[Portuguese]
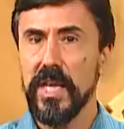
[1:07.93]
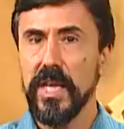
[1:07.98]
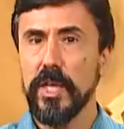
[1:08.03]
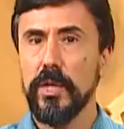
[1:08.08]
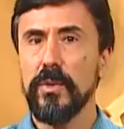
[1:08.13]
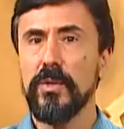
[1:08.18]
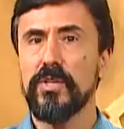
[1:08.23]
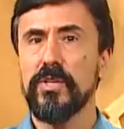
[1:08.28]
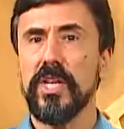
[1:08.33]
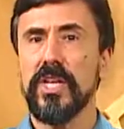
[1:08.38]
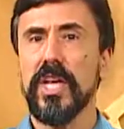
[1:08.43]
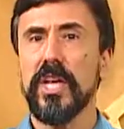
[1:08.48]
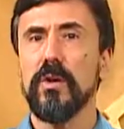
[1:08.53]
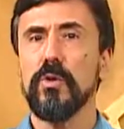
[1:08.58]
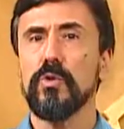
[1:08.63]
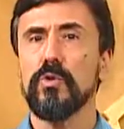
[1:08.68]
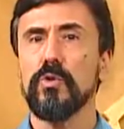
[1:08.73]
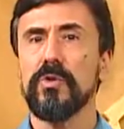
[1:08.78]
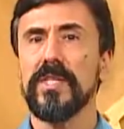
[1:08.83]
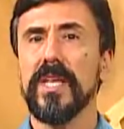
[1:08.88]
e o
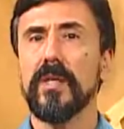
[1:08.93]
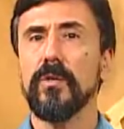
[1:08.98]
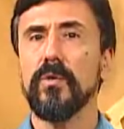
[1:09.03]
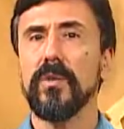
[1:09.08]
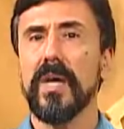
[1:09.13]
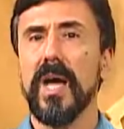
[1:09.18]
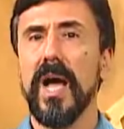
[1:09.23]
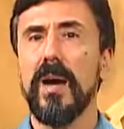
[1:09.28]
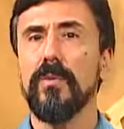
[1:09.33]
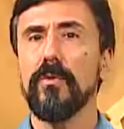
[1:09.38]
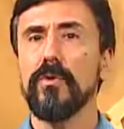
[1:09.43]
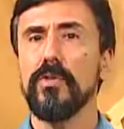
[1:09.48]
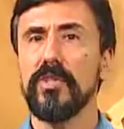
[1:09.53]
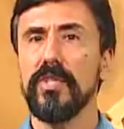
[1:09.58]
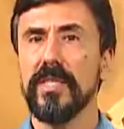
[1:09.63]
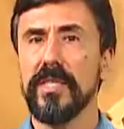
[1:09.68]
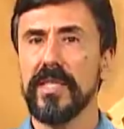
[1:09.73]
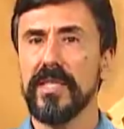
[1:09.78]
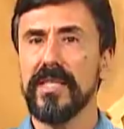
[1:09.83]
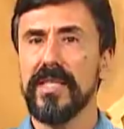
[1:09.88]
engenheiro José do Carmo
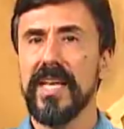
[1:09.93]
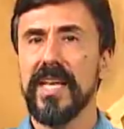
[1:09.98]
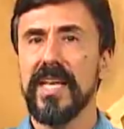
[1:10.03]
Dias,